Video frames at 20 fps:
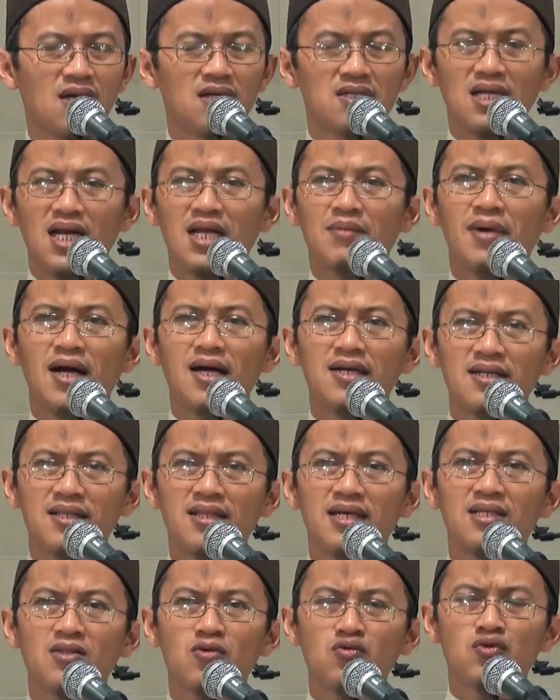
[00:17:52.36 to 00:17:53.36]
Dalam hadis
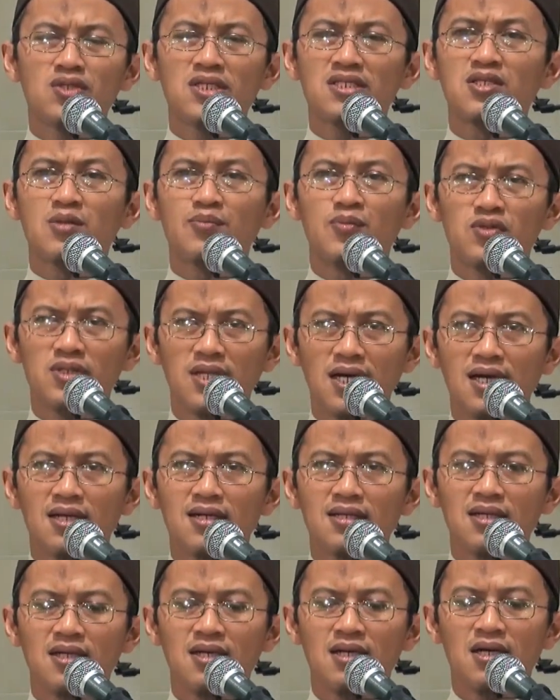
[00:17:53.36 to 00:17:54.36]
itu
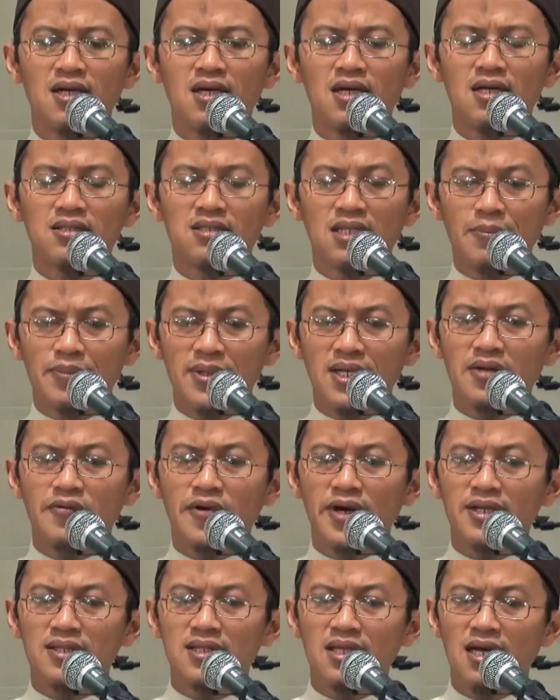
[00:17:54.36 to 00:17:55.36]
disebutkan tapi
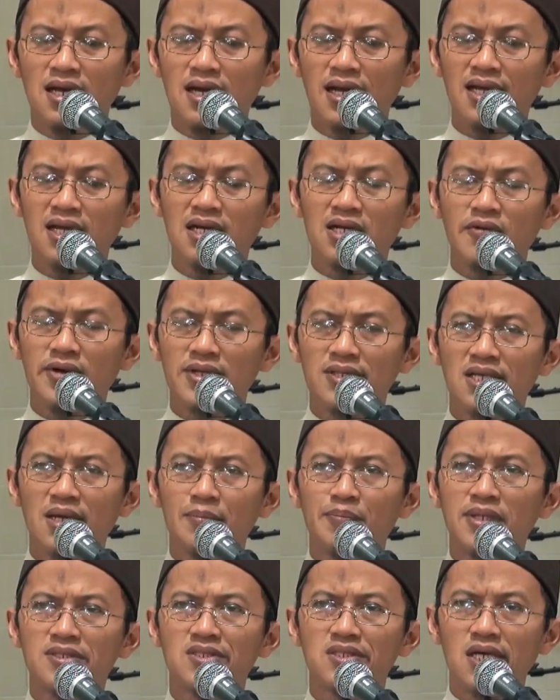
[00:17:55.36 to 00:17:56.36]
riwayat yang lain,
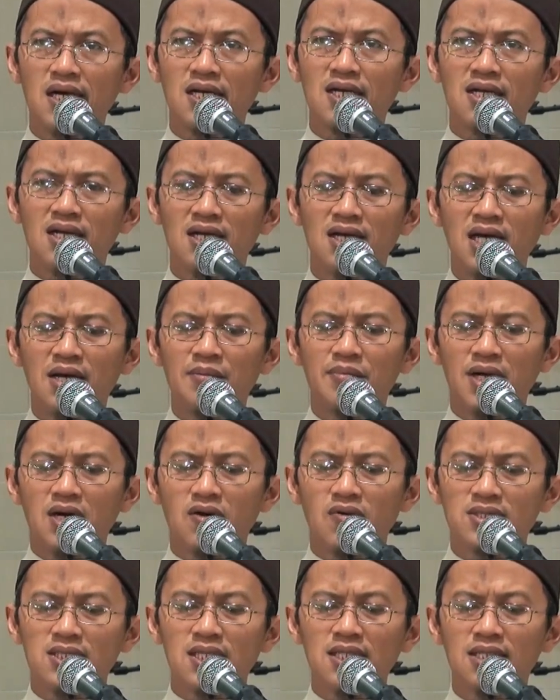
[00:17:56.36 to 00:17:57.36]
riwayatnya besar
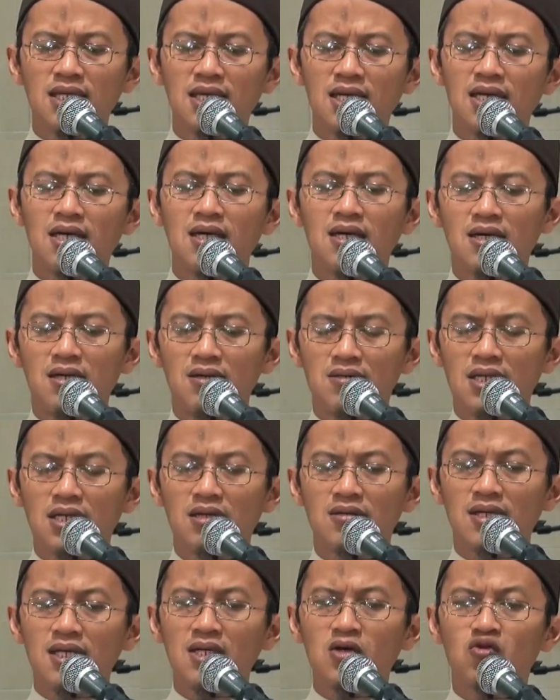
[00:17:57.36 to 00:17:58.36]
bahwasanya
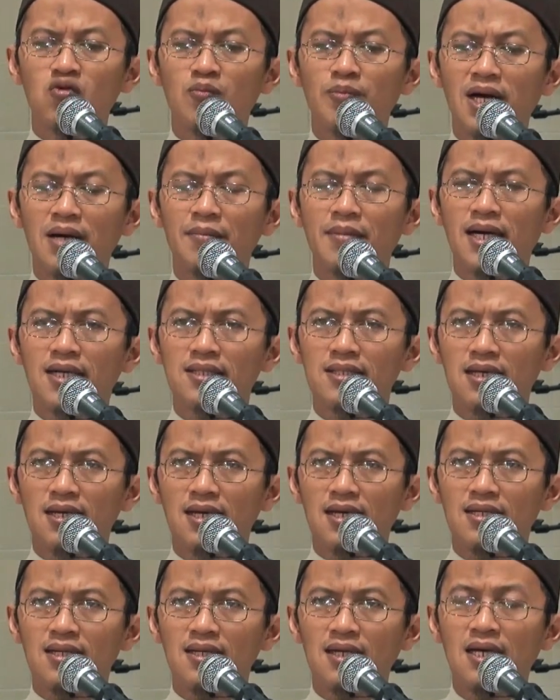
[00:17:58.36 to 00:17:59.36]
orang-orang Kuba
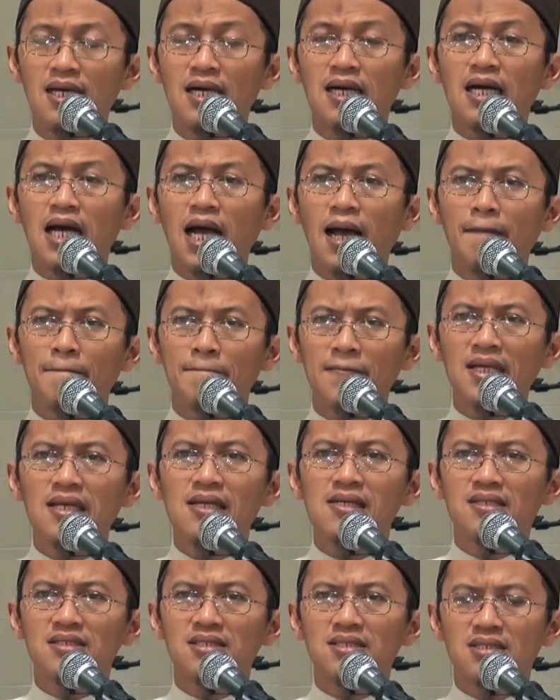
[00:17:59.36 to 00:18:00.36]
mengatakan
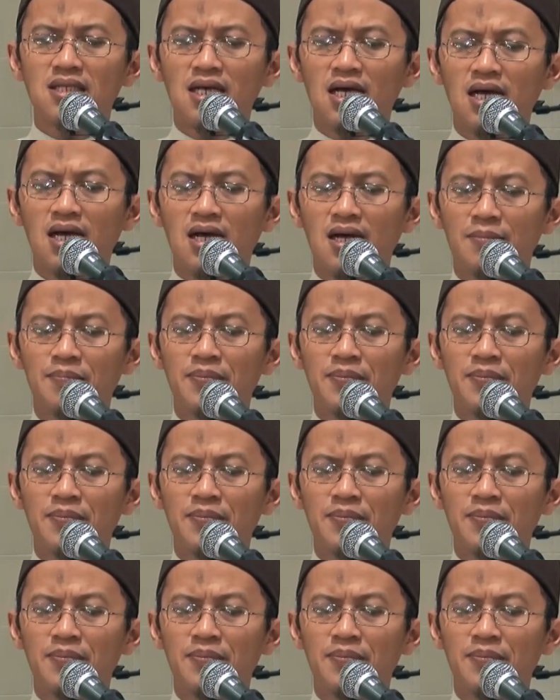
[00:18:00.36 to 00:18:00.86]
kami uh,